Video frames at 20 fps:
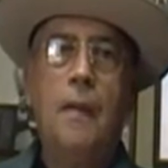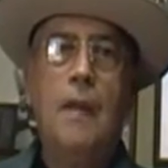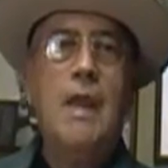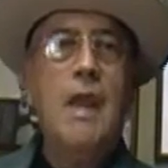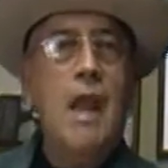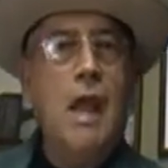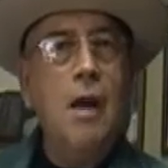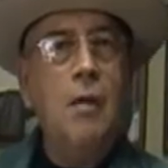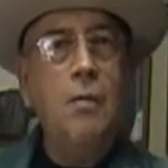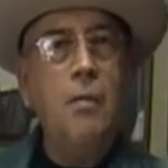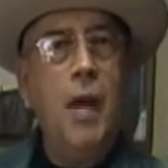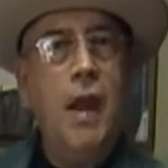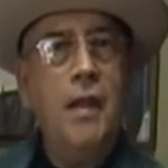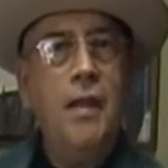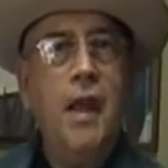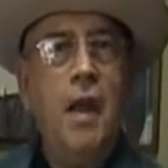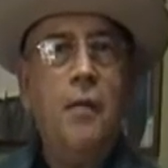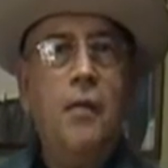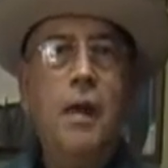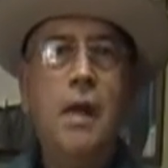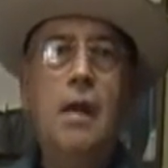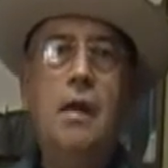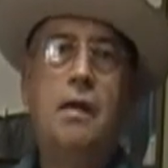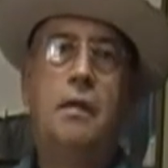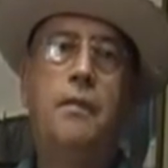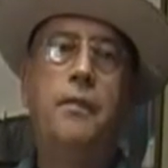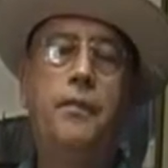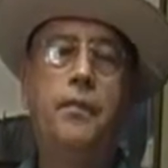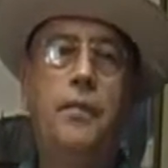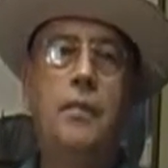Y el mes de
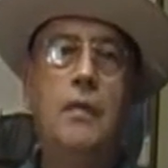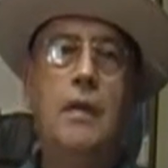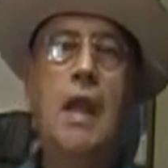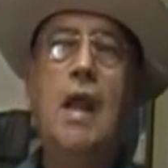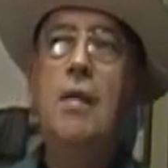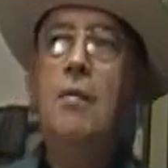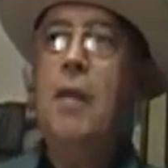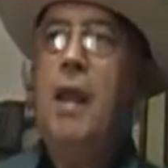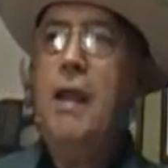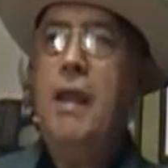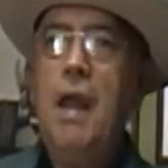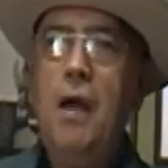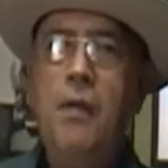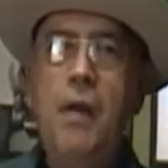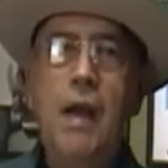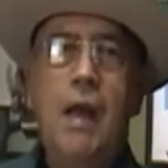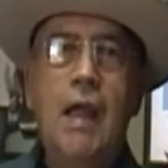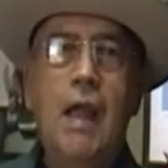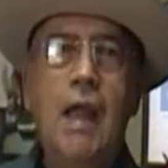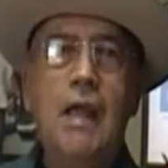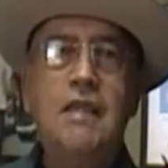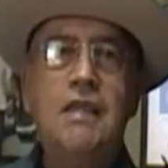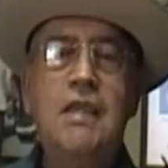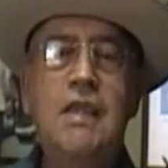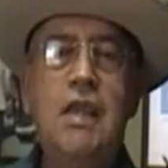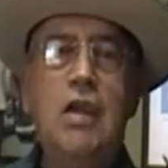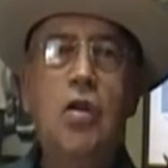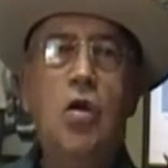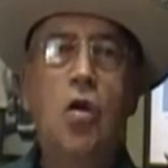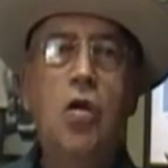abril, el mes de abril que es
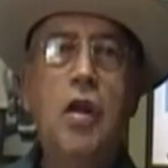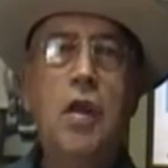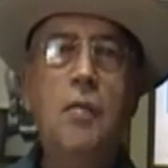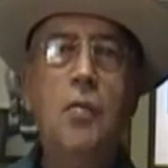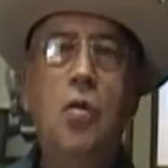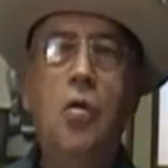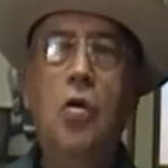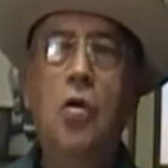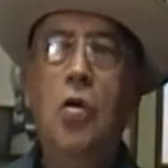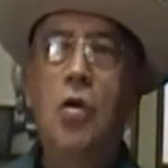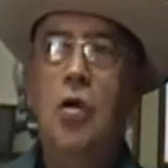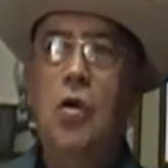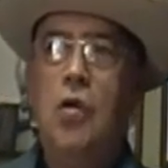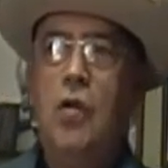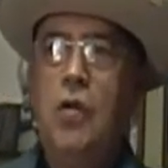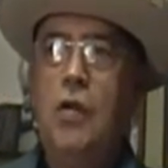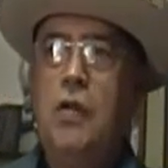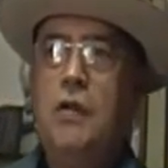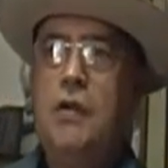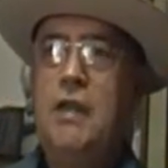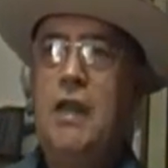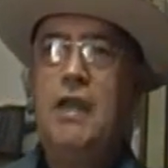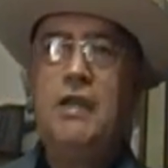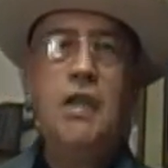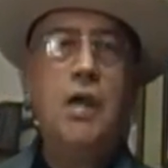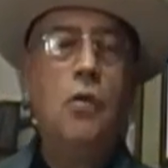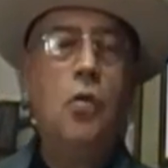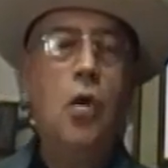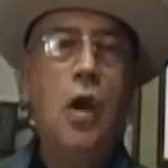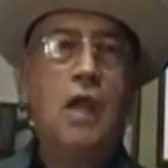sinónimo de
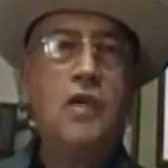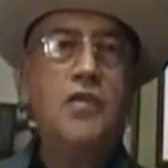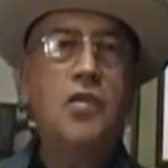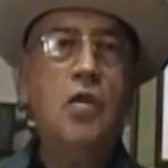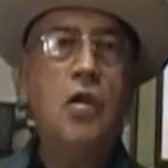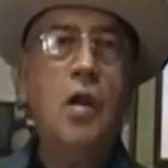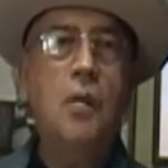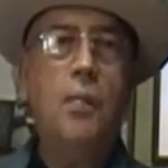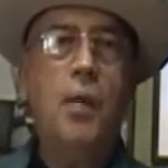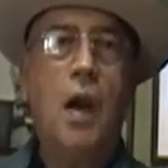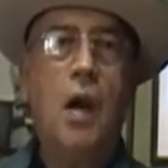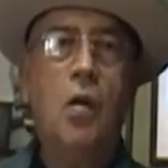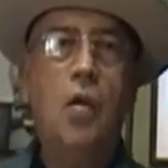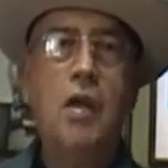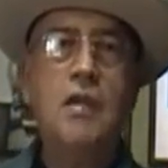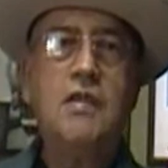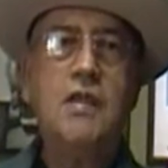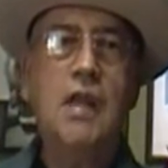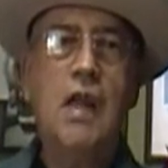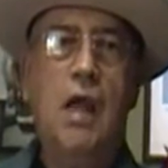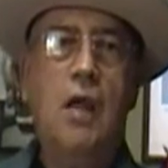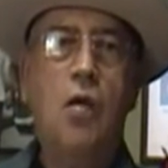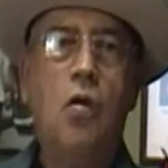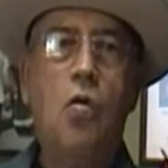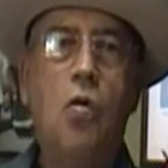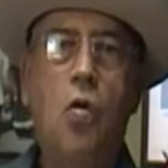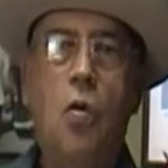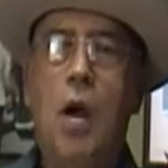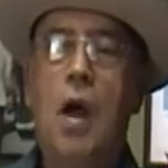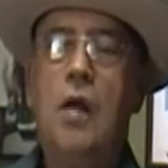tribulaciones para los
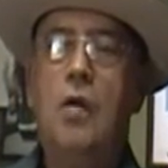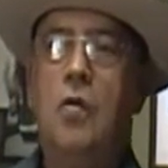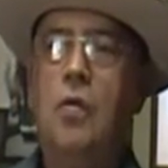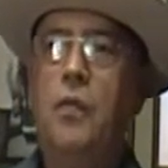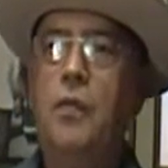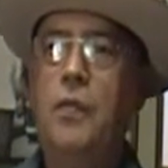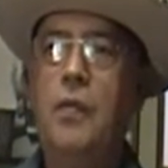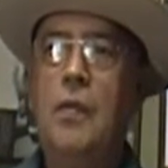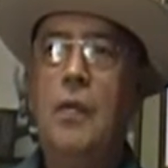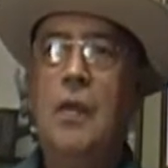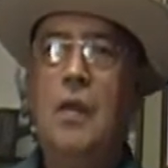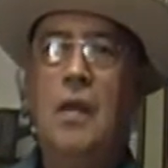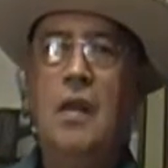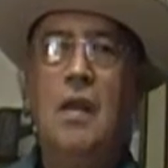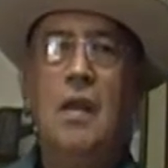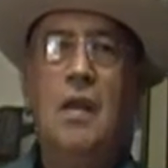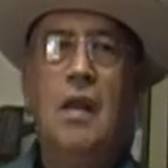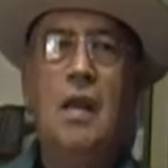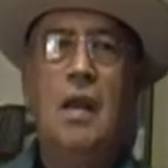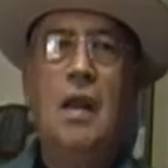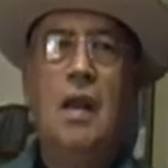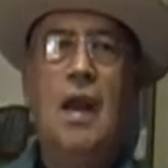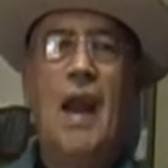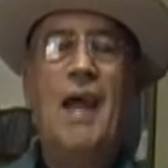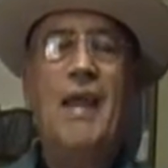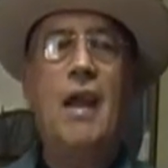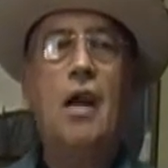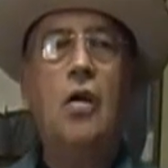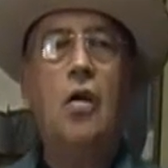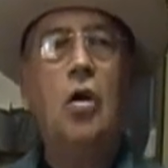exiliados cubanos,
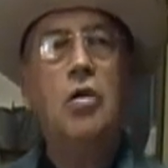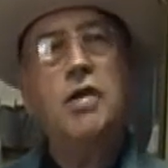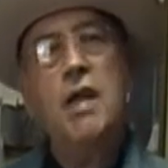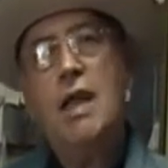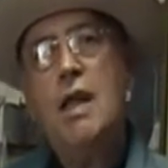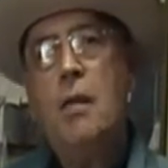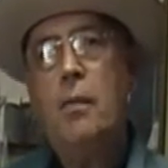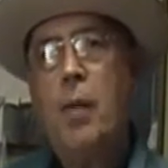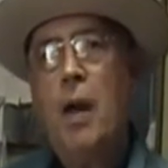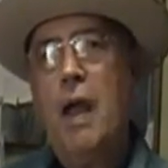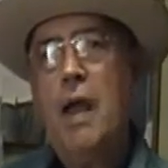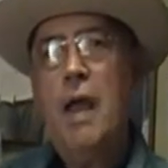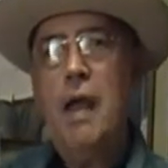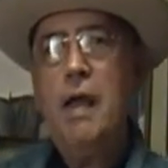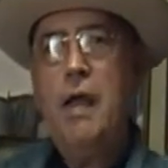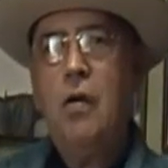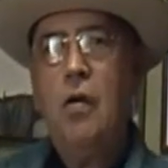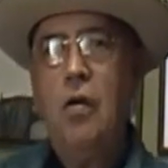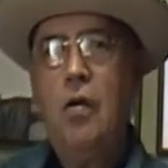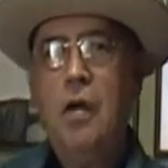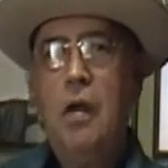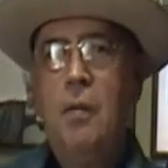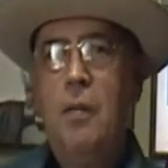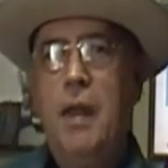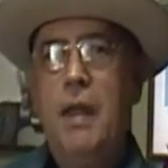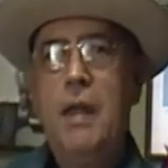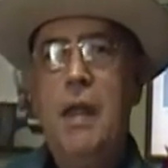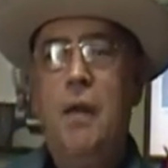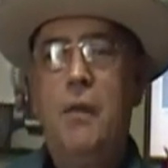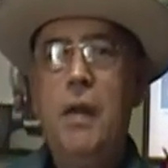la derrota de Playa Girón en el
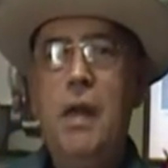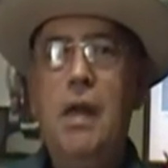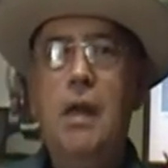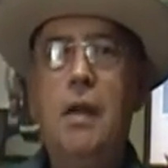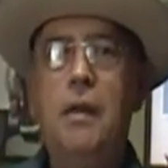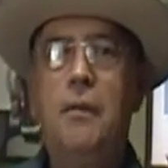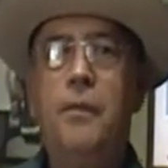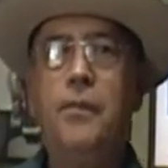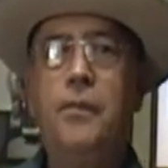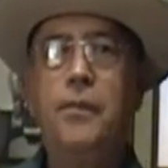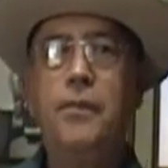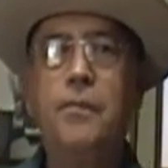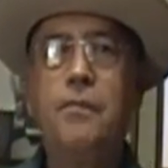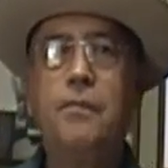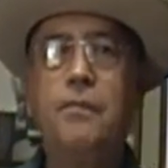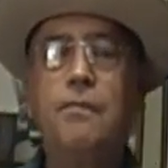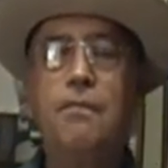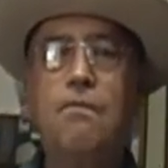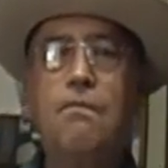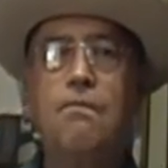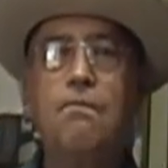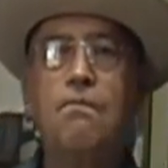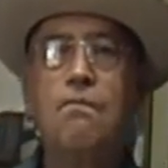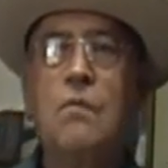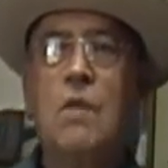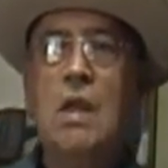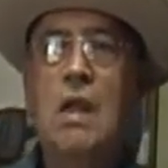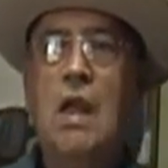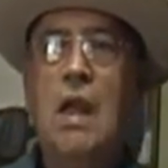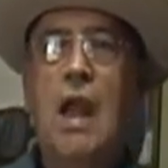mes de abril,
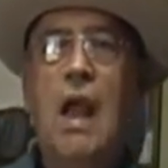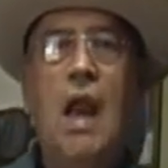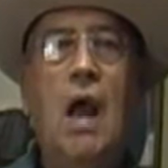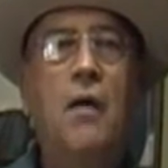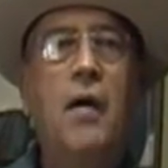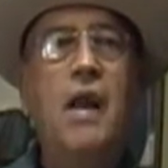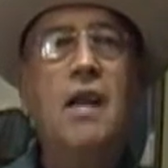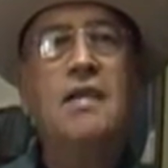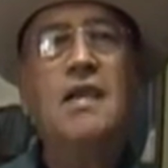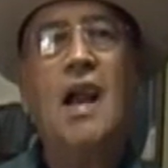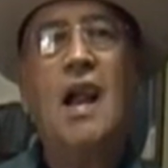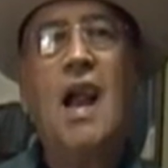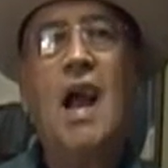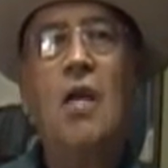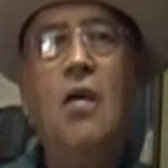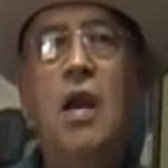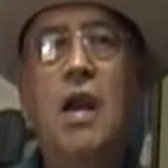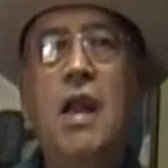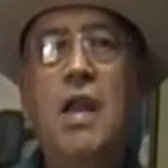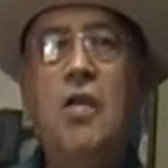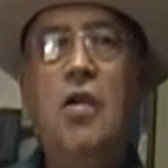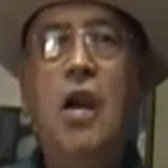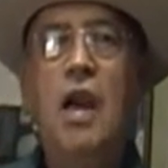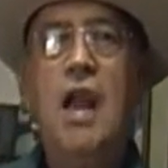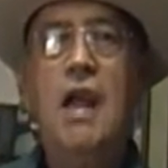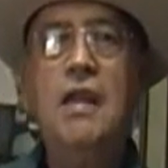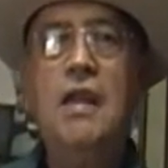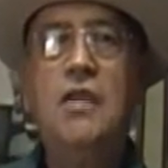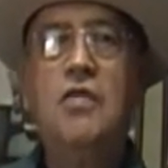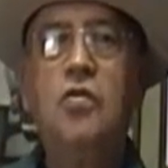el haber sacado al niño
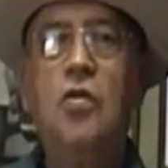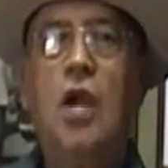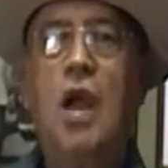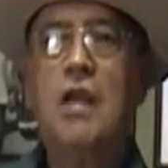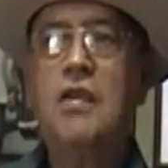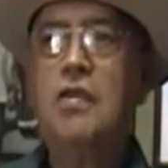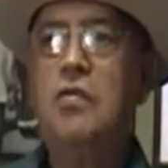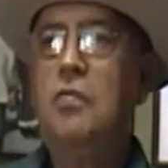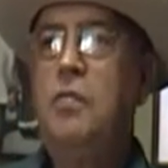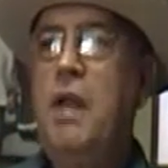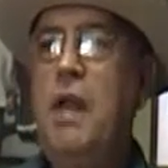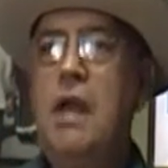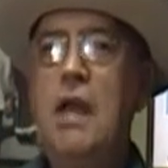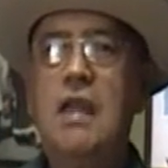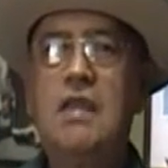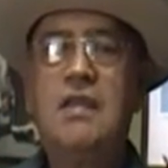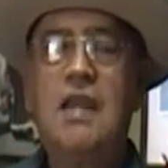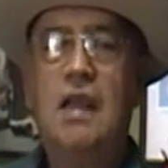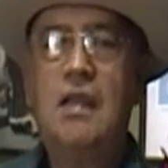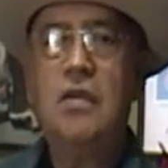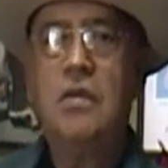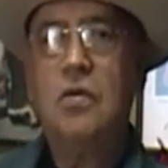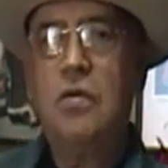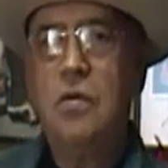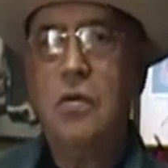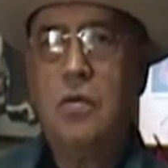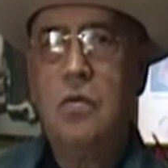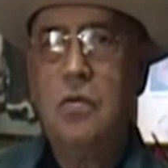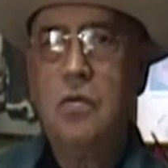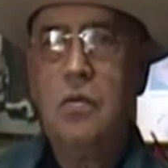Elian de su casa un Viernes
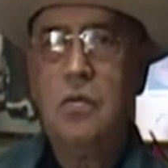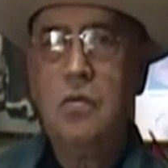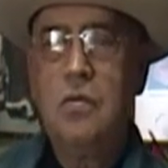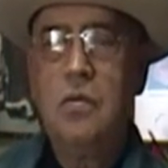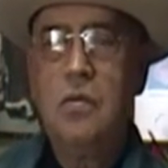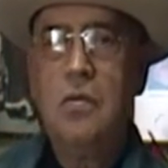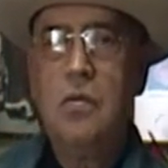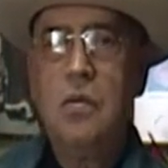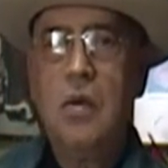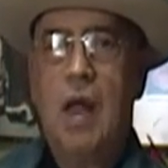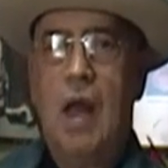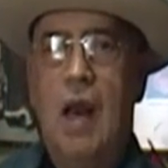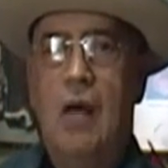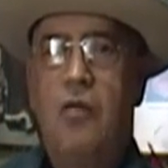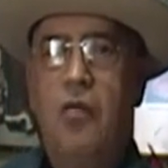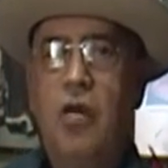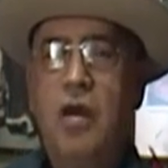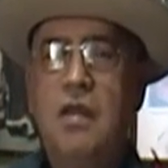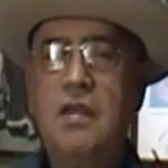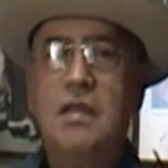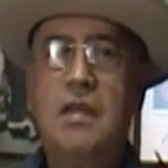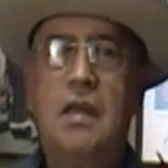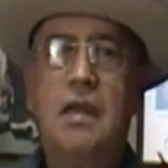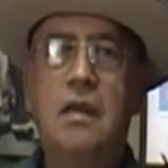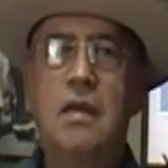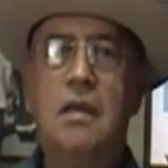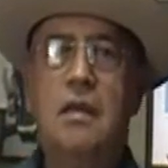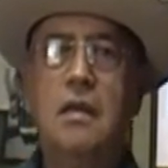Santo a la fuerza,